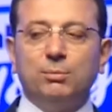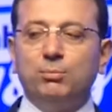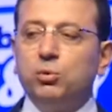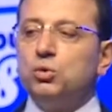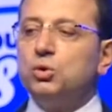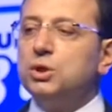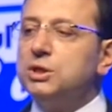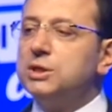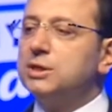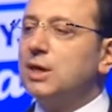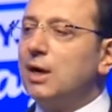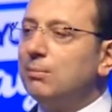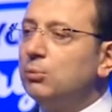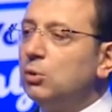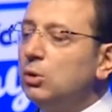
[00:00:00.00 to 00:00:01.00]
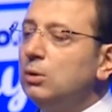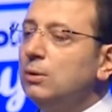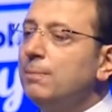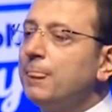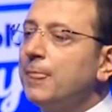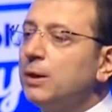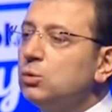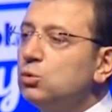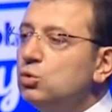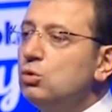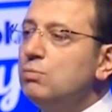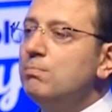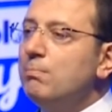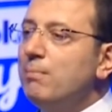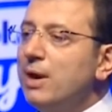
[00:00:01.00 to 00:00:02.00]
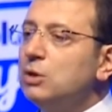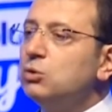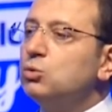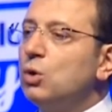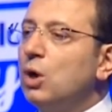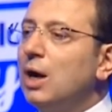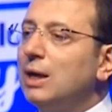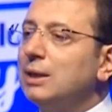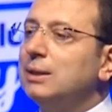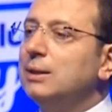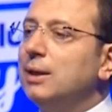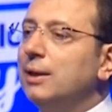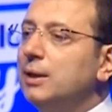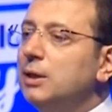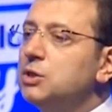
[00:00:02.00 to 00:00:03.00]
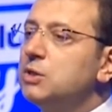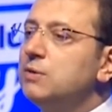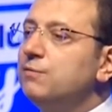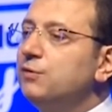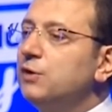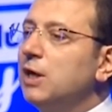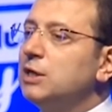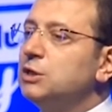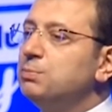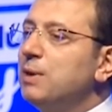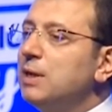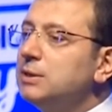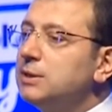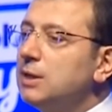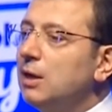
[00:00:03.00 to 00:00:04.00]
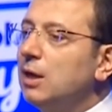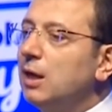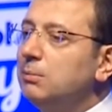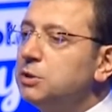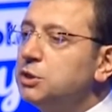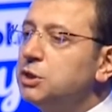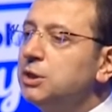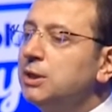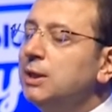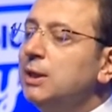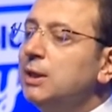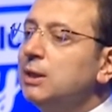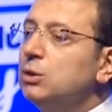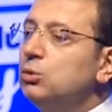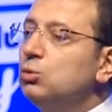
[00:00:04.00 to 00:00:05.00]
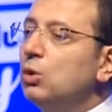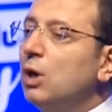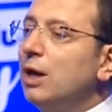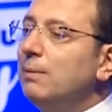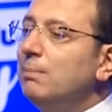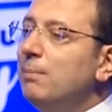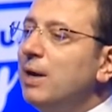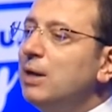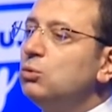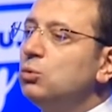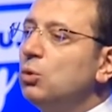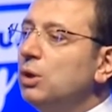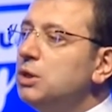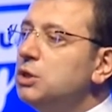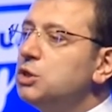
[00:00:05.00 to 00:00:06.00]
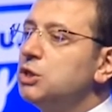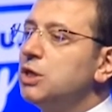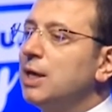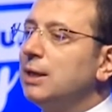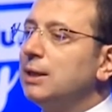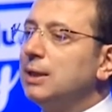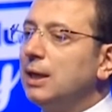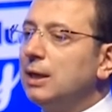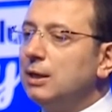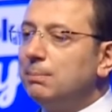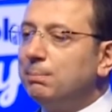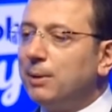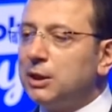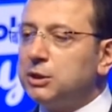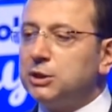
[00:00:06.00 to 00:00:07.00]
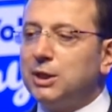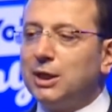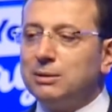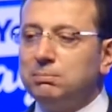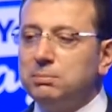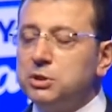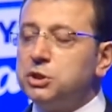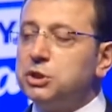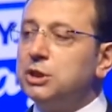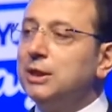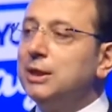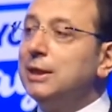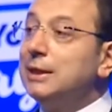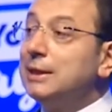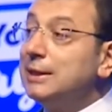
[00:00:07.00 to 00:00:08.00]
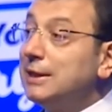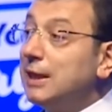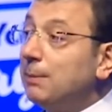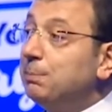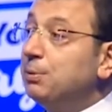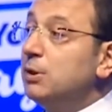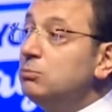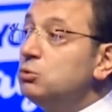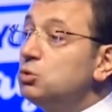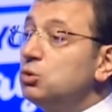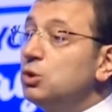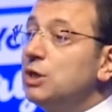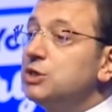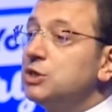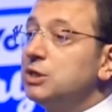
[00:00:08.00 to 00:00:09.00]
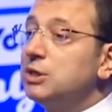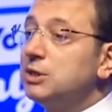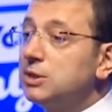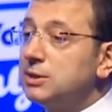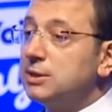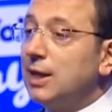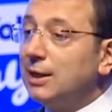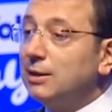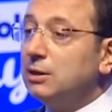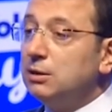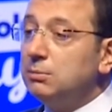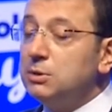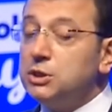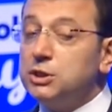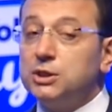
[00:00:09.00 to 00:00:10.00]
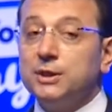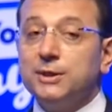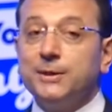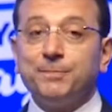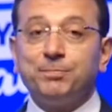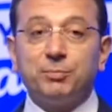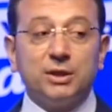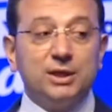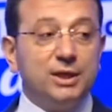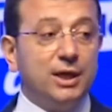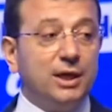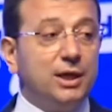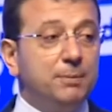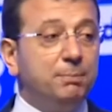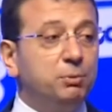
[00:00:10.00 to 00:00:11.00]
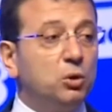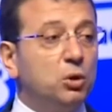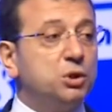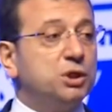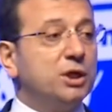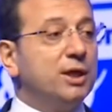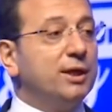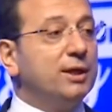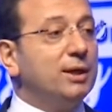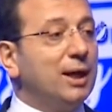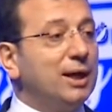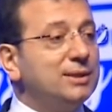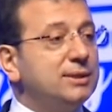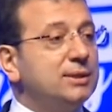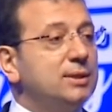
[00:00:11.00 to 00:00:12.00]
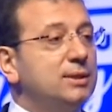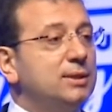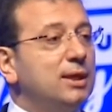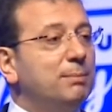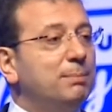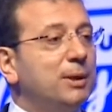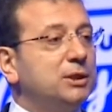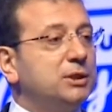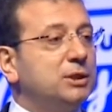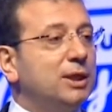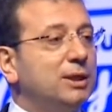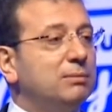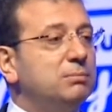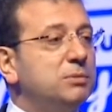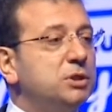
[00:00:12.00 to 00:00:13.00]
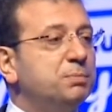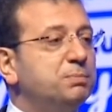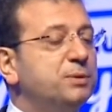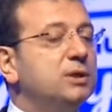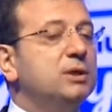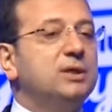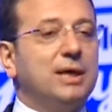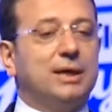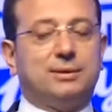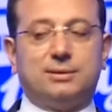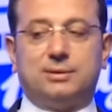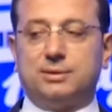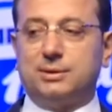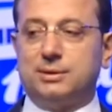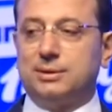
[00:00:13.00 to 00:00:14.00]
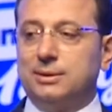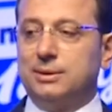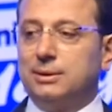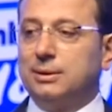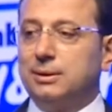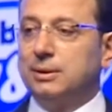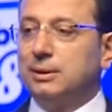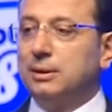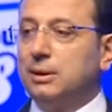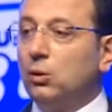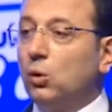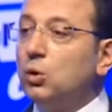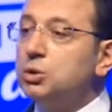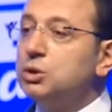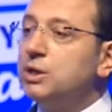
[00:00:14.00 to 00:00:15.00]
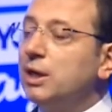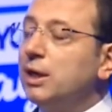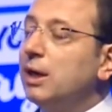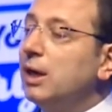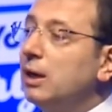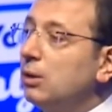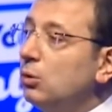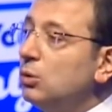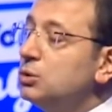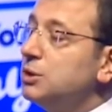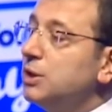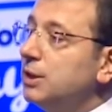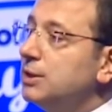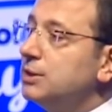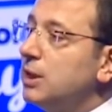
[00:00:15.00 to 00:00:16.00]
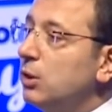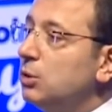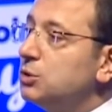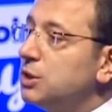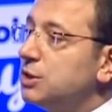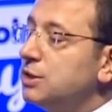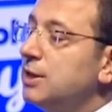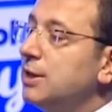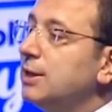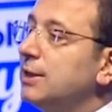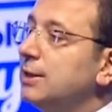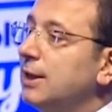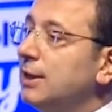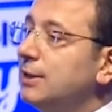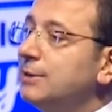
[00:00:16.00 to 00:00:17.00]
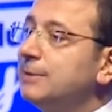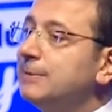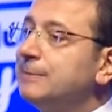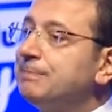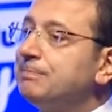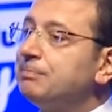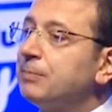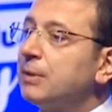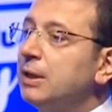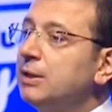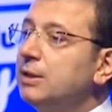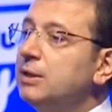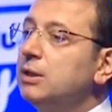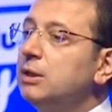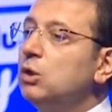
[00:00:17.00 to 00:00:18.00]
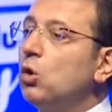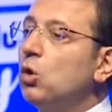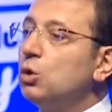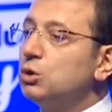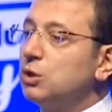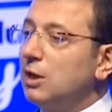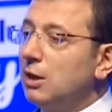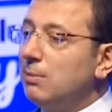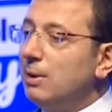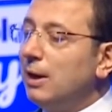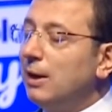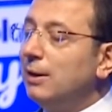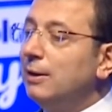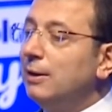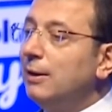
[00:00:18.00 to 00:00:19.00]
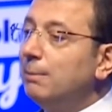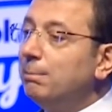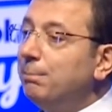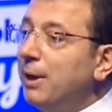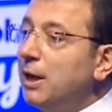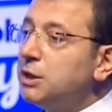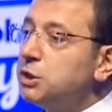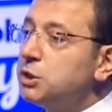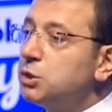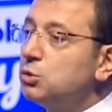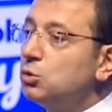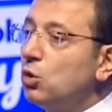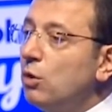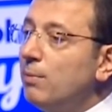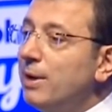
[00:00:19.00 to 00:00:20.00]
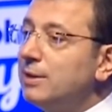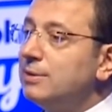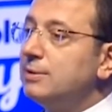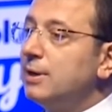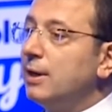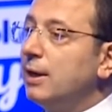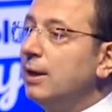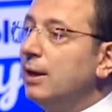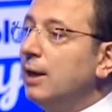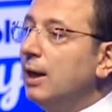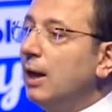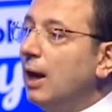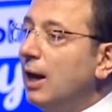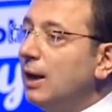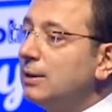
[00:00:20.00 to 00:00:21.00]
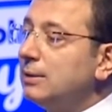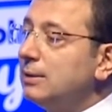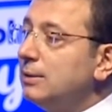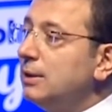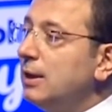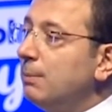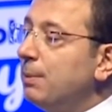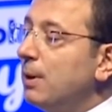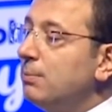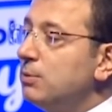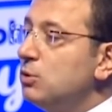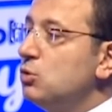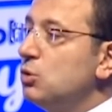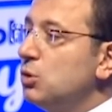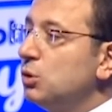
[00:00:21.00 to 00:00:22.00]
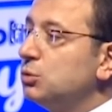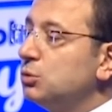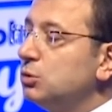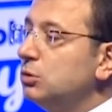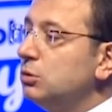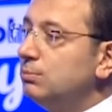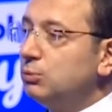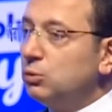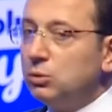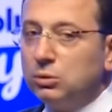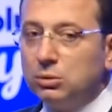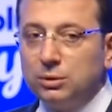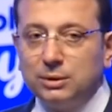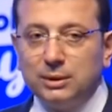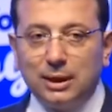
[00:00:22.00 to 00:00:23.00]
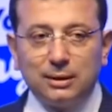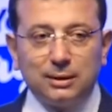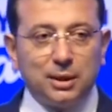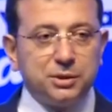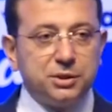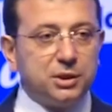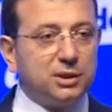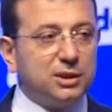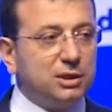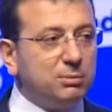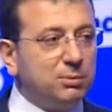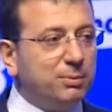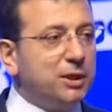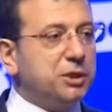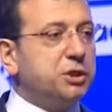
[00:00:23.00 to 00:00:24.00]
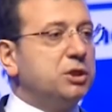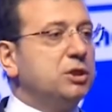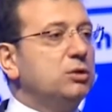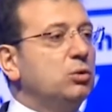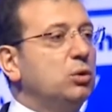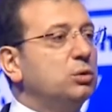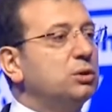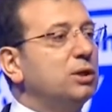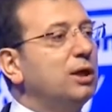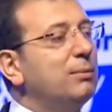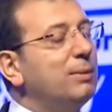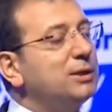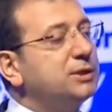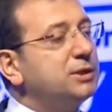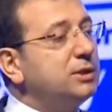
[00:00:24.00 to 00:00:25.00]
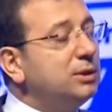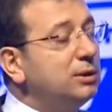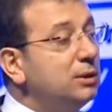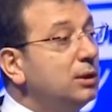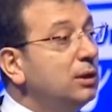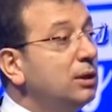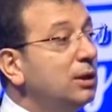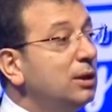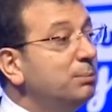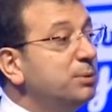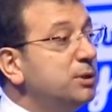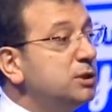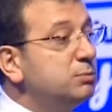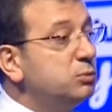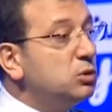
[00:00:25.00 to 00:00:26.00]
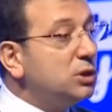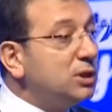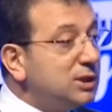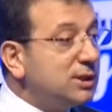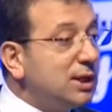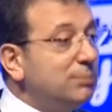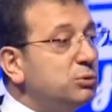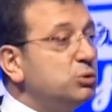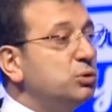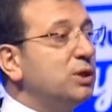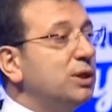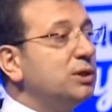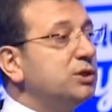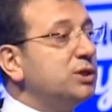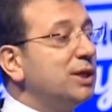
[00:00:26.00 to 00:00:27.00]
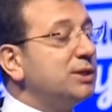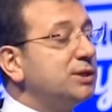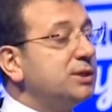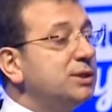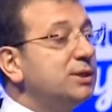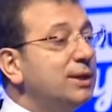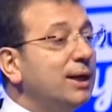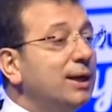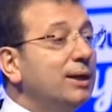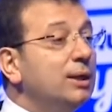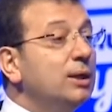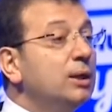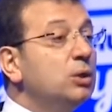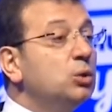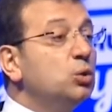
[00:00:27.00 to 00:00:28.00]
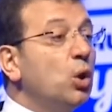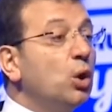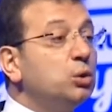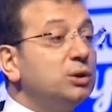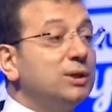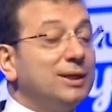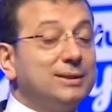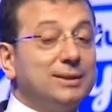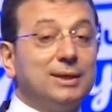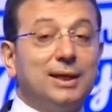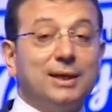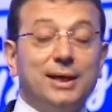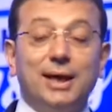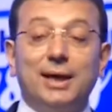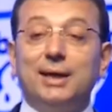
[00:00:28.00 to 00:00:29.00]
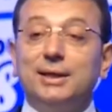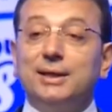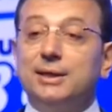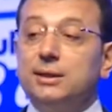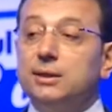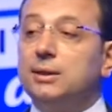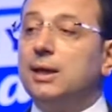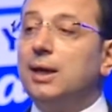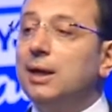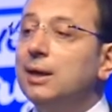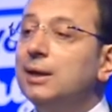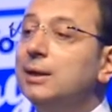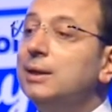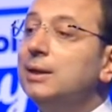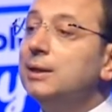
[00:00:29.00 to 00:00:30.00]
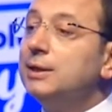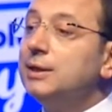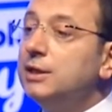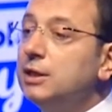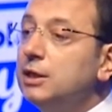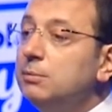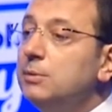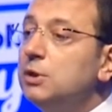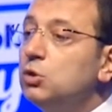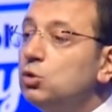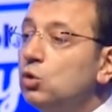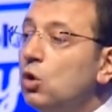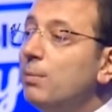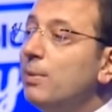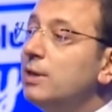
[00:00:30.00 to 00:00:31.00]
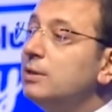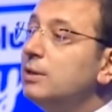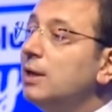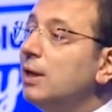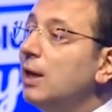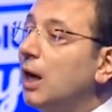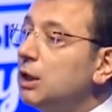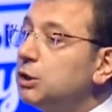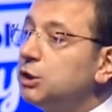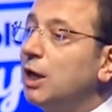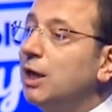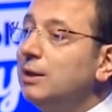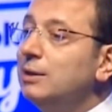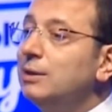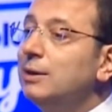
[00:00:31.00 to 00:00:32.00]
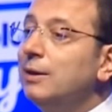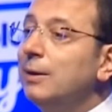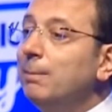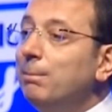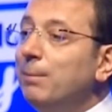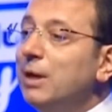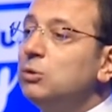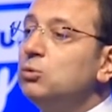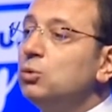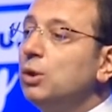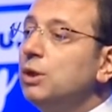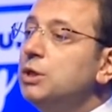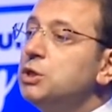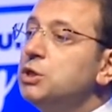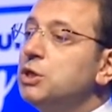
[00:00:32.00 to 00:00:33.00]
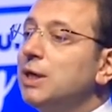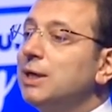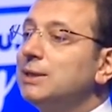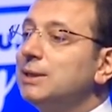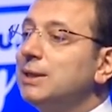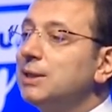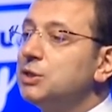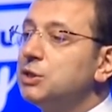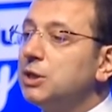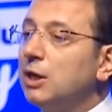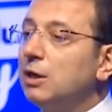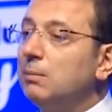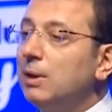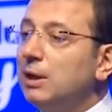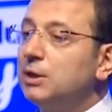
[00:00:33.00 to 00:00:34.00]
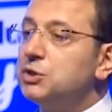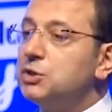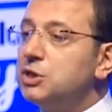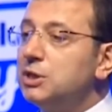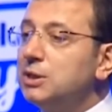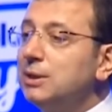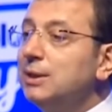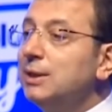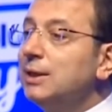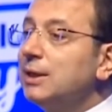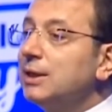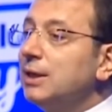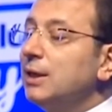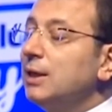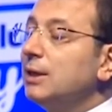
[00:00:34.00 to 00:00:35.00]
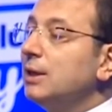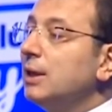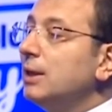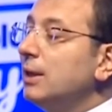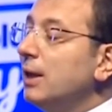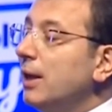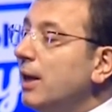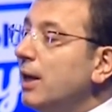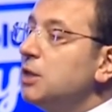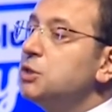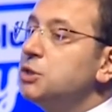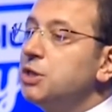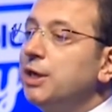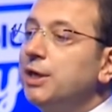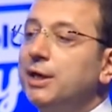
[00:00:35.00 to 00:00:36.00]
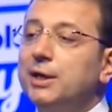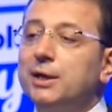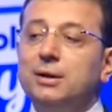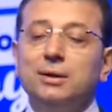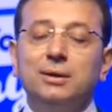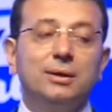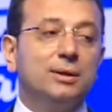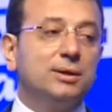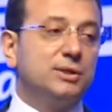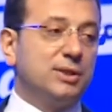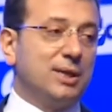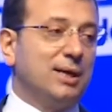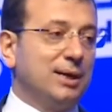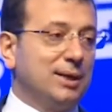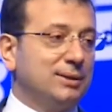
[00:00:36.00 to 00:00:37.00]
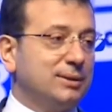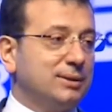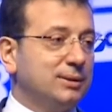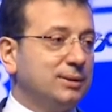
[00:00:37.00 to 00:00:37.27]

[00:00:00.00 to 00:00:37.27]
Bugün İstanbul tüm metro hatları için finansman sağlamış, duran metro inşaatlarını başlatmış, yapım sürecini hızlandırmış, yeni projelerin hazırlığına başlatmış bir kenttir. 18, 18 ay öncesine kadar yılda ortalama 5 kilometre hattı yapabiliyordu. Bu yaklaşık 25 yılın ortalaması. Biz bunu kısa bir süre içerisinde 4 katına yani yılda 20 kilometreyi aşan metro inşaatına çıkarmak için gereken her şeyi sağladık.